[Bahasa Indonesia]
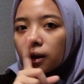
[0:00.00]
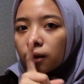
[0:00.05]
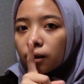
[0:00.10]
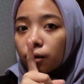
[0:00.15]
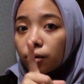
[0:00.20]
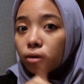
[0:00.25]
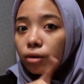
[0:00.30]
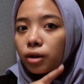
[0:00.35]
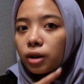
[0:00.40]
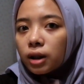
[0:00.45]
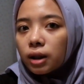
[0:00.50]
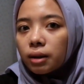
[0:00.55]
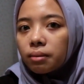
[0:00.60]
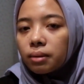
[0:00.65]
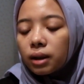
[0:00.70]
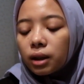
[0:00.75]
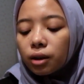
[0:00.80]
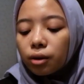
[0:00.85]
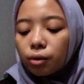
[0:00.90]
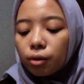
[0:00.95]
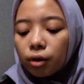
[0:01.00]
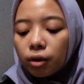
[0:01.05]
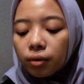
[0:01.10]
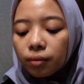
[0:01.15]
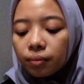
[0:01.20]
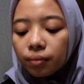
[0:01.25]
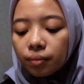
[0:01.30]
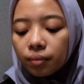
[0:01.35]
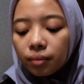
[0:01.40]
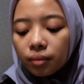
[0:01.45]
terus abis itu
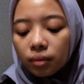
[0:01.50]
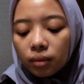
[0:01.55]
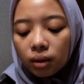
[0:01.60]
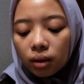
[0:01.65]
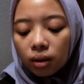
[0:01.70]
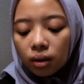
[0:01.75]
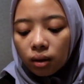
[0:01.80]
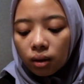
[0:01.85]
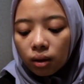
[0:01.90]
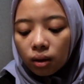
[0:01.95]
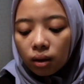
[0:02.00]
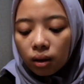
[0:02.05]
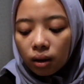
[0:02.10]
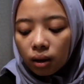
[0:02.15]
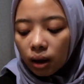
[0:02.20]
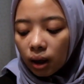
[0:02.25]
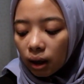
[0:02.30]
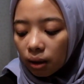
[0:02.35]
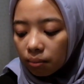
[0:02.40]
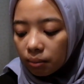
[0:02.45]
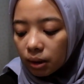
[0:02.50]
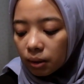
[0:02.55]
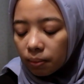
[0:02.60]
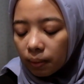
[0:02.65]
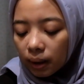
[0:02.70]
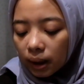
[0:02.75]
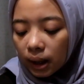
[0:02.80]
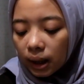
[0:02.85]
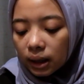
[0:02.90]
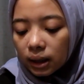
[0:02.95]
abis
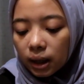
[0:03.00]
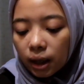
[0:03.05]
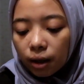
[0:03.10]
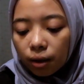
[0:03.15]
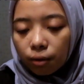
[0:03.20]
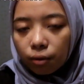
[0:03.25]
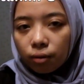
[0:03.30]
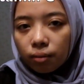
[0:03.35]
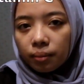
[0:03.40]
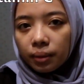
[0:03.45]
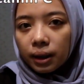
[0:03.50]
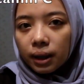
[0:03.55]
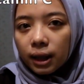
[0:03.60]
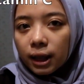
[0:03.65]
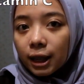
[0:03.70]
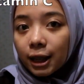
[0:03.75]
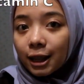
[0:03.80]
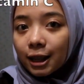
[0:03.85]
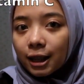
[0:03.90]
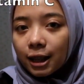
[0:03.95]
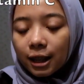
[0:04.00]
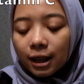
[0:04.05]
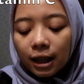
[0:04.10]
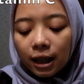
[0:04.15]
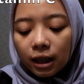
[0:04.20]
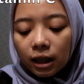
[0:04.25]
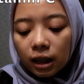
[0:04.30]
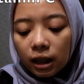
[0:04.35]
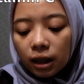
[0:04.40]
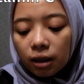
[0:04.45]
pakai serum yang green tea
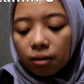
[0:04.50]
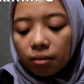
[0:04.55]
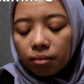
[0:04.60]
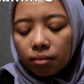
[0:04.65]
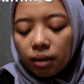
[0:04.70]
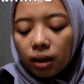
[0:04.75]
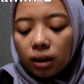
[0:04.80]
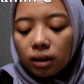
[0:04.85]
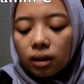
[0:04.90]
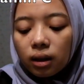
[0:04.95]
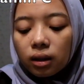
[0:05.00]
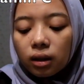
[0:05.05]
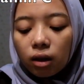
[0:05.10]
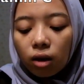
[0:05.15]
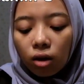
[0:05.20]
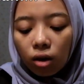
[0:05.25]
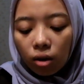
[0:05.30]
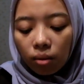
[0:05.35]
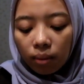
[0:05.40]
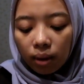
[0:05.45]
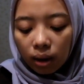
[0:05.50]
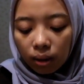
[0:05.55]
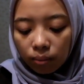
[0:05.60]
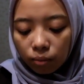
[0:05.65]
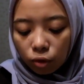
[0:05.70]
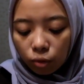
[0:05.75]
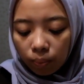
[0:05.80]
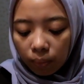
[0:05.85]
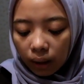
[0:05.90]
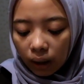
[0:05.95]
tadi biasanya kalau
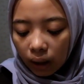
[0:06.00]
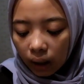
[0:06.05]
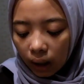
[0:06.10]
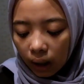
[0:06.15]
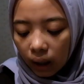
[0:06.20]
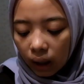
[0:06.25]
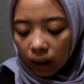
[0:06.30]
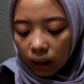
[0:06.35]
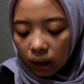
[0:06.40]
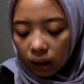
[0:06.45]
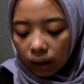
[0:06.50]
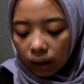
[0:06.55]
malam tuh pakai